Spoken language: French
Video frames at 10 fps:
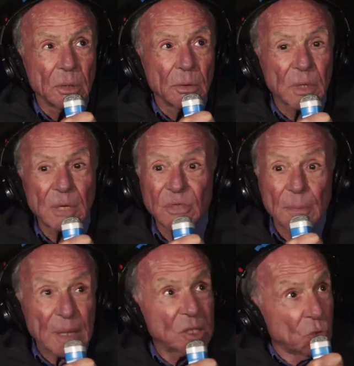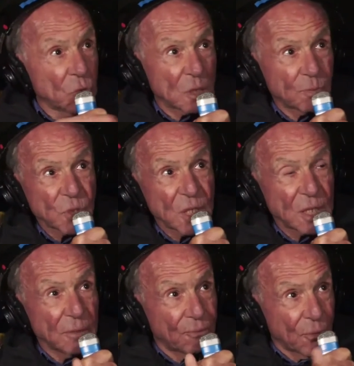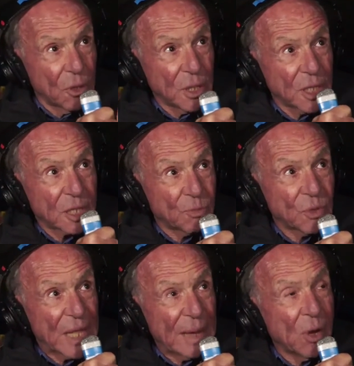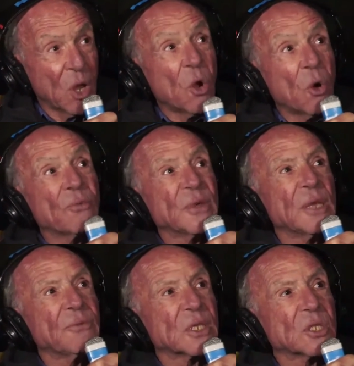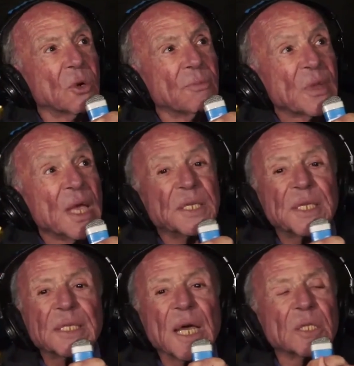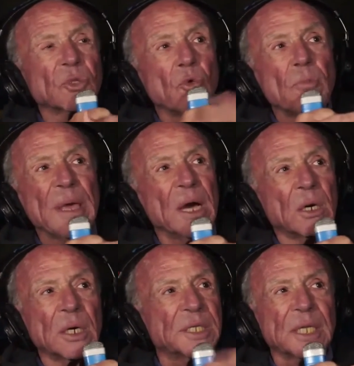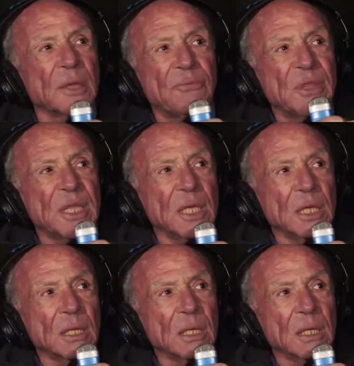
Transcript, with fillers: qui faisait partie du dispositif euh, inexpugnable, ont fait défection. C'était un trou béant et c'était fini.